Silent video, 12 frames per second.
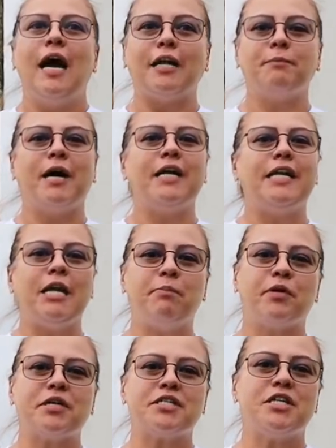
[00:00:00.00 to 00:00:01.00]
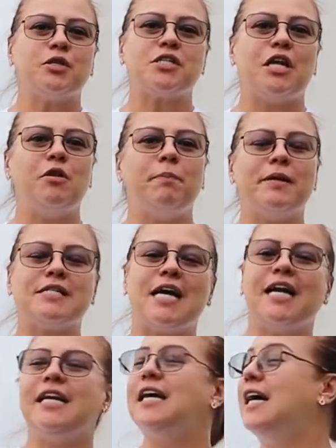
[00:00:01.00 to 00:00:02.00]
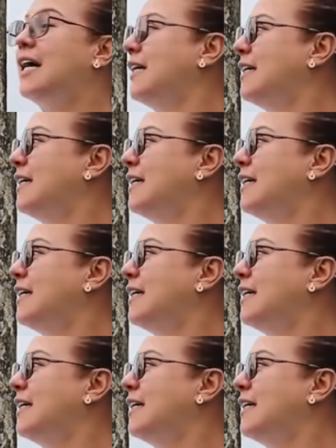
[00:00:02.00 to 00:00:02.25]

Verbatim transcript: At mga neighbors dito sa Lupezina,